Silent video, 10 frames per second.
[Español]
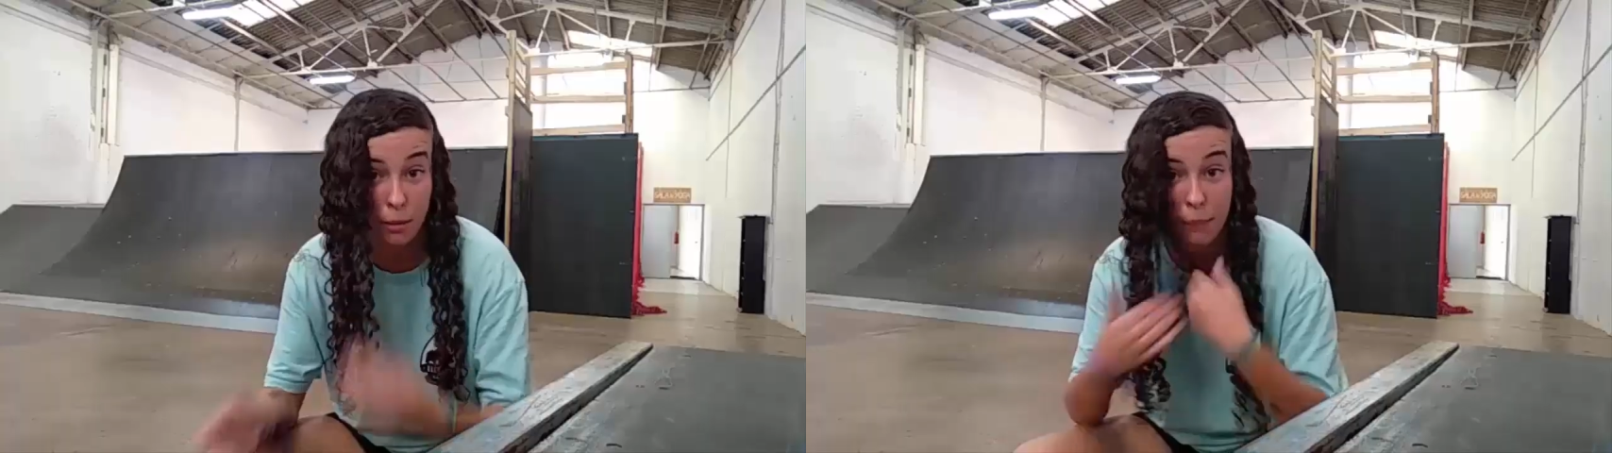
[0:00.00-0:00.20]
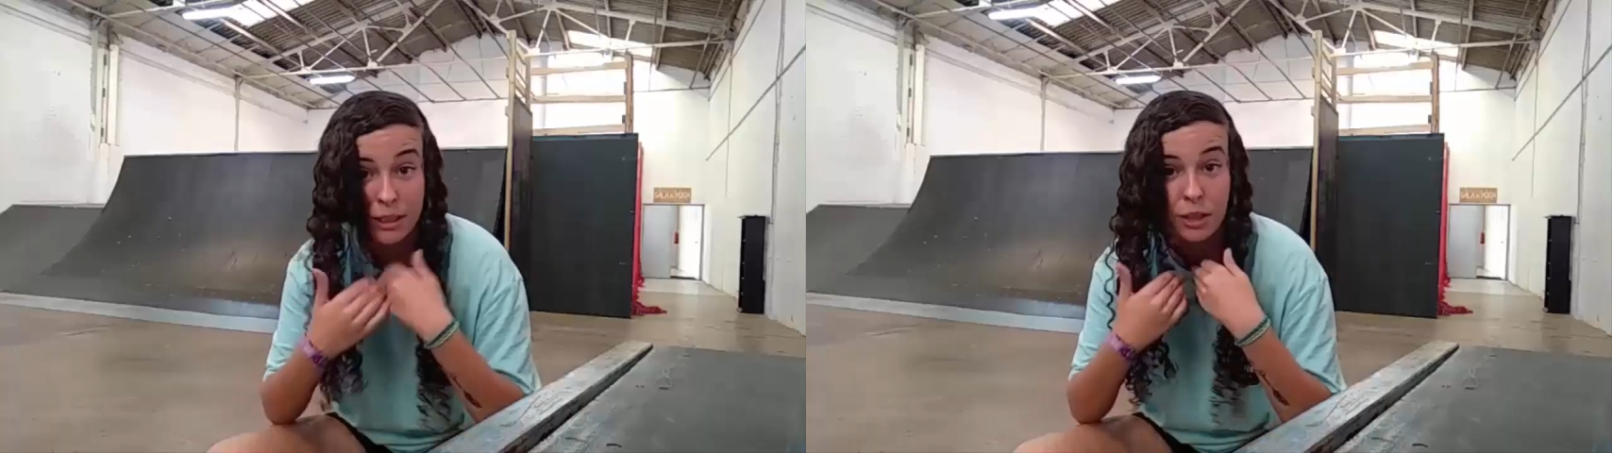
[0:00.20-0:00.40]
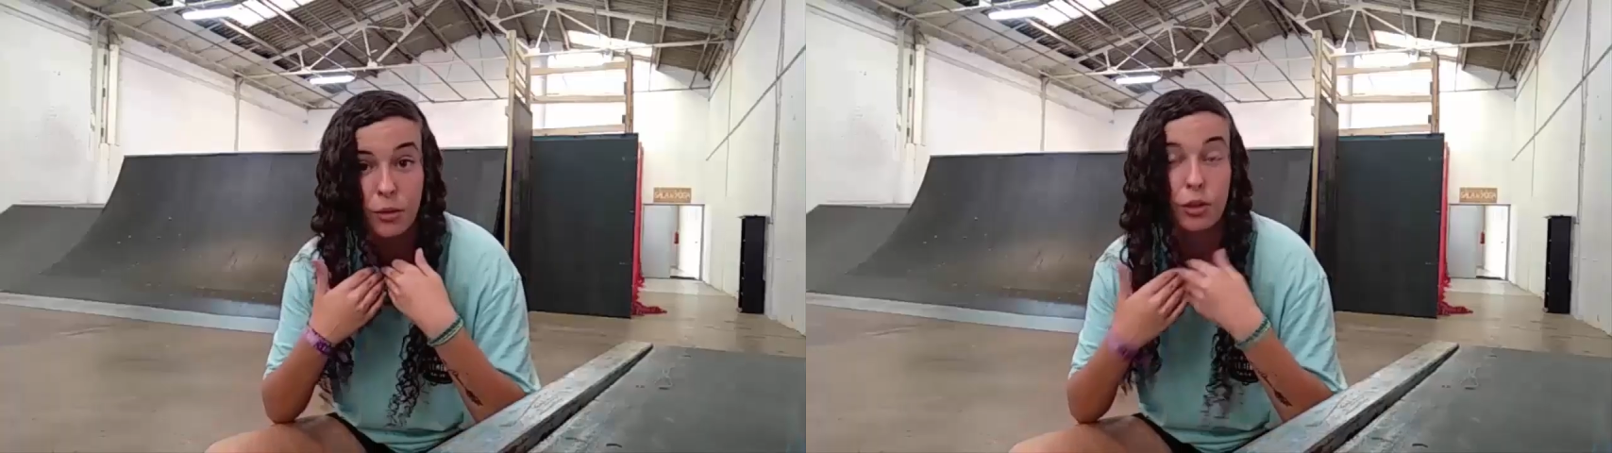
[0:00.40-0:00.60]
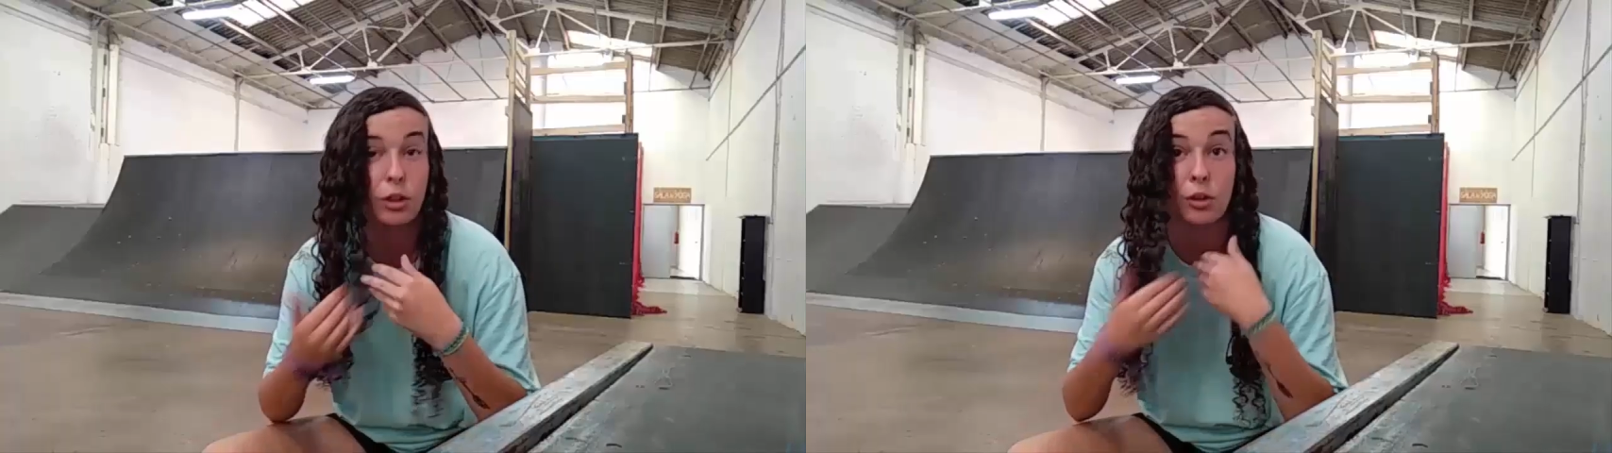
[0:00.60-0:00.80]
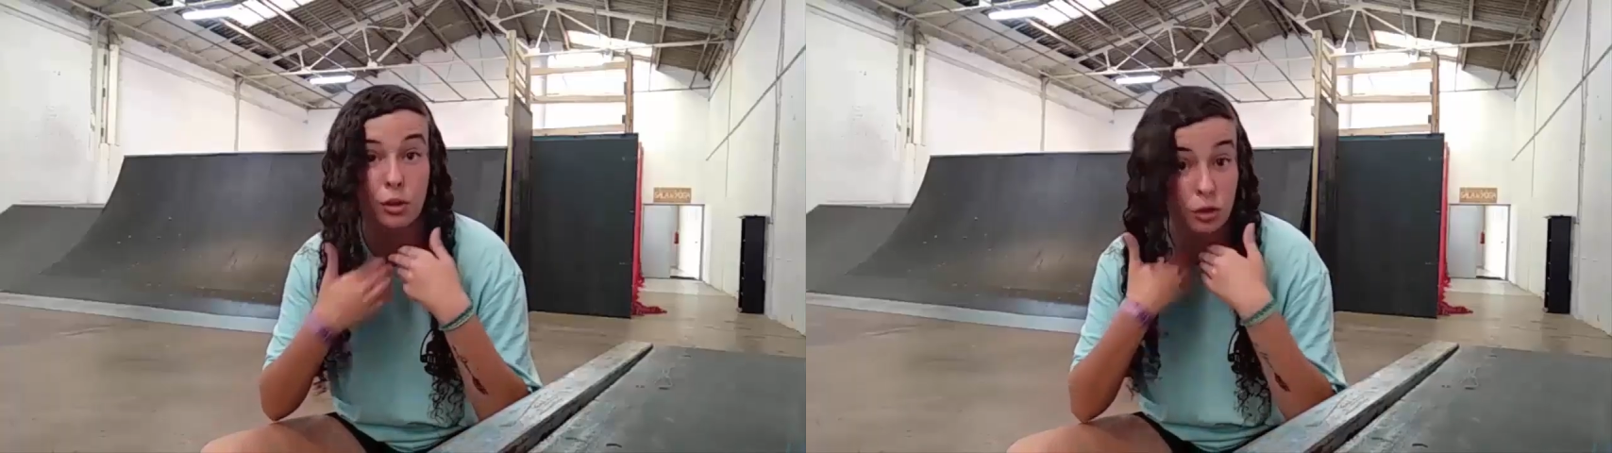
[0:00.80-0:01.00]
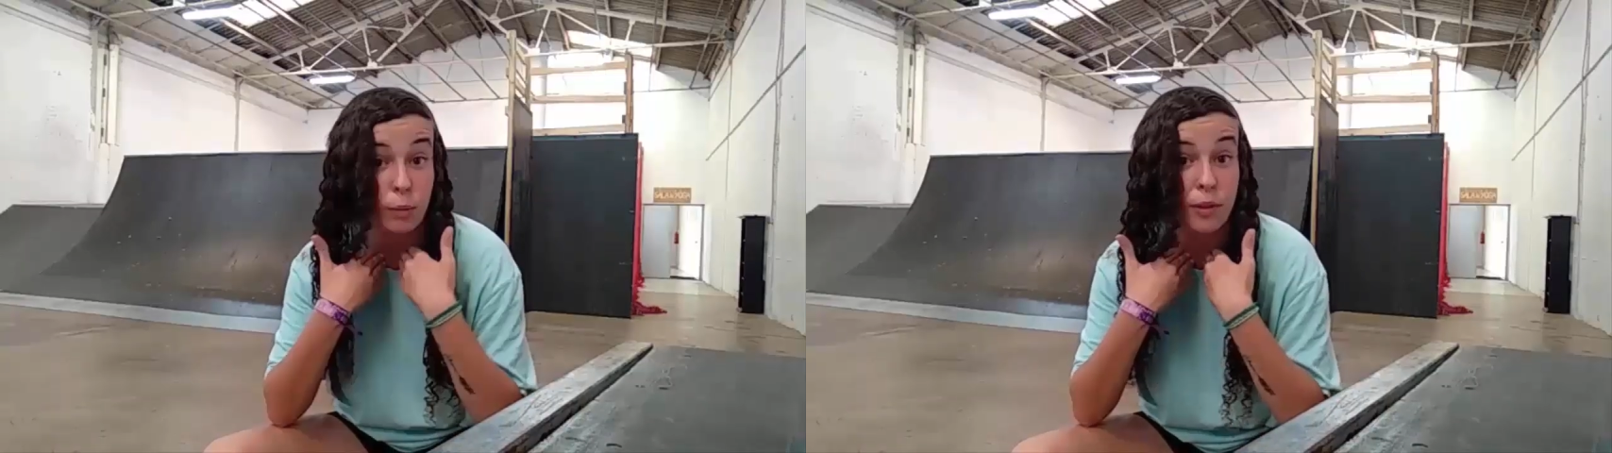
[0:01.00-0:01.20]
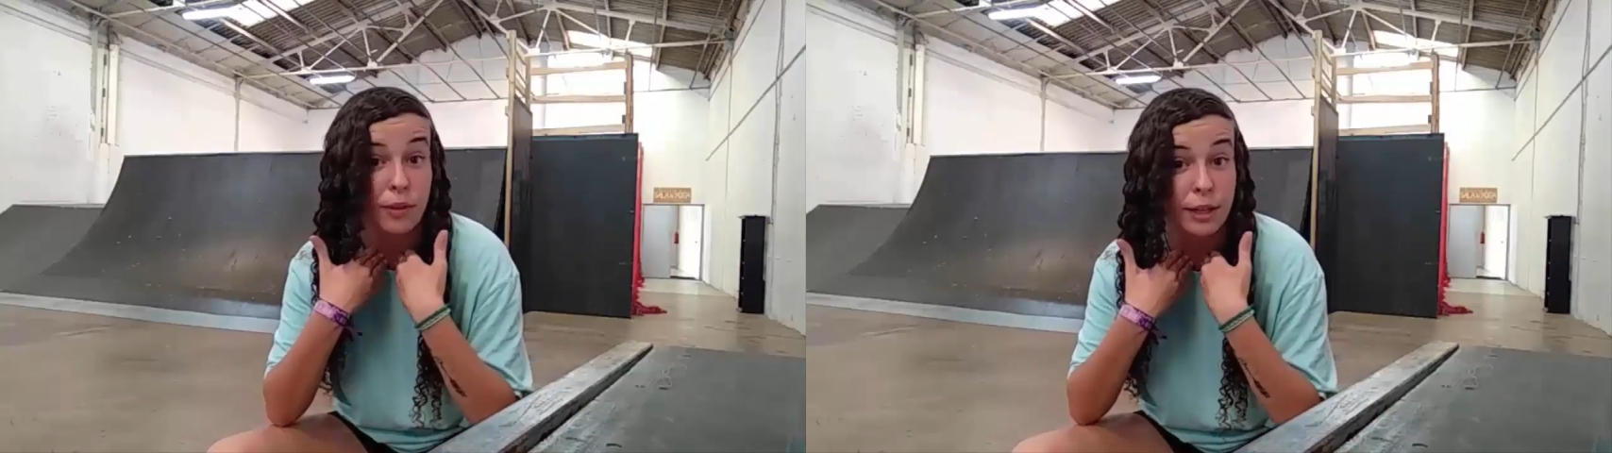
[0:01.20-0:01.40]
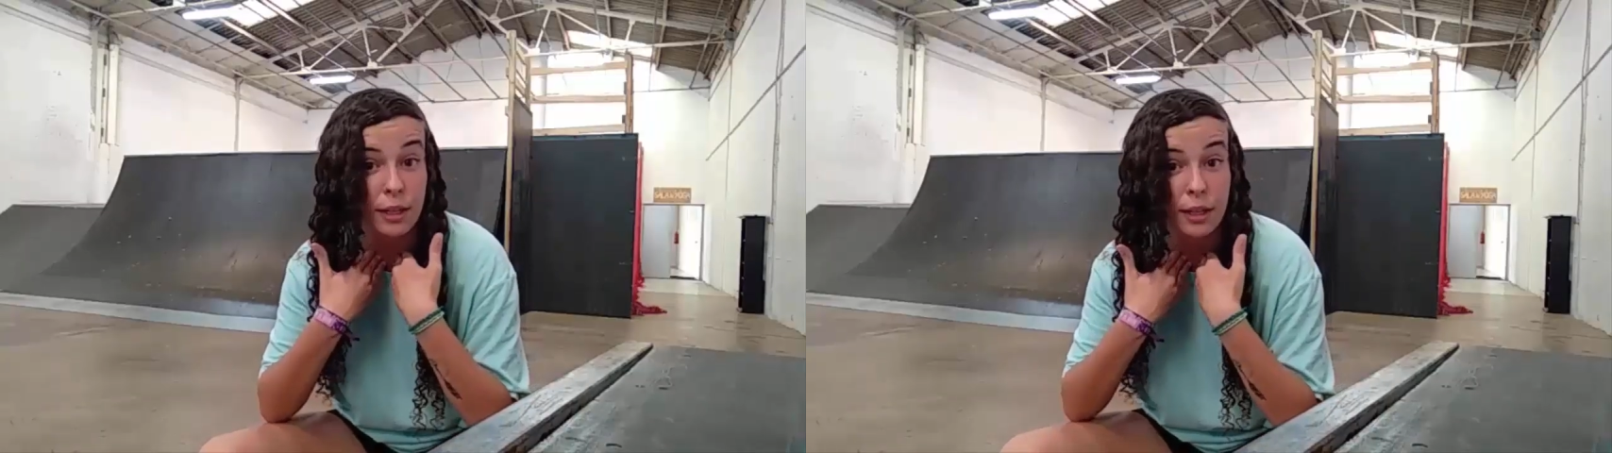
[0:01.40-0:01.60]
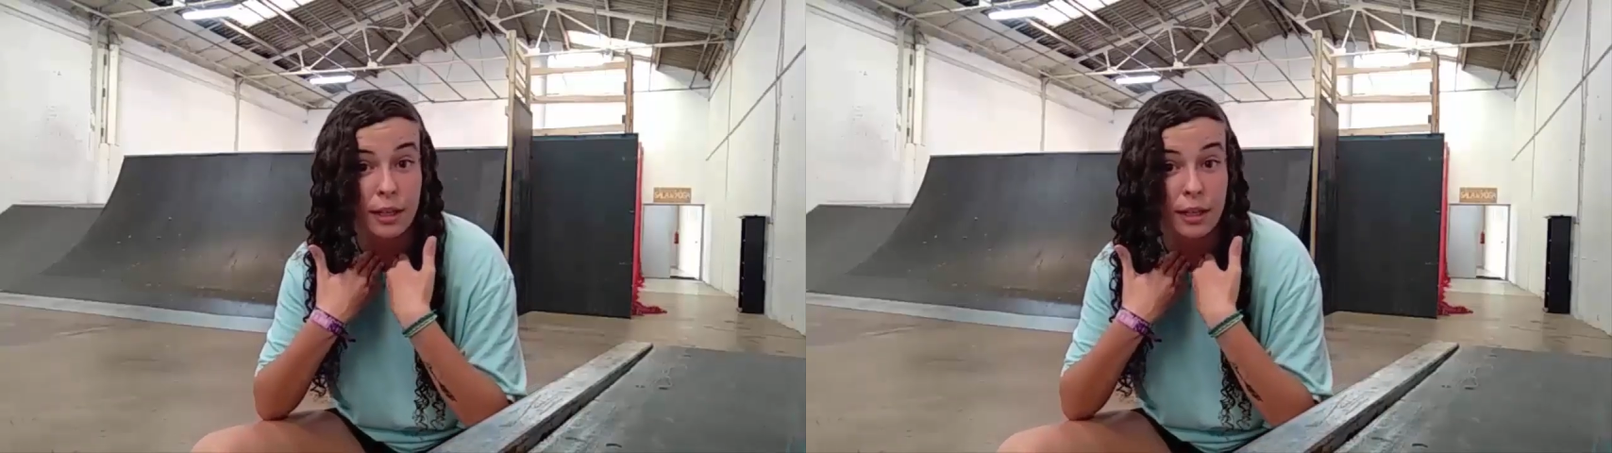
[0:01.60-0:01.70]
mí me ha pasado cuando yo, yo empecé,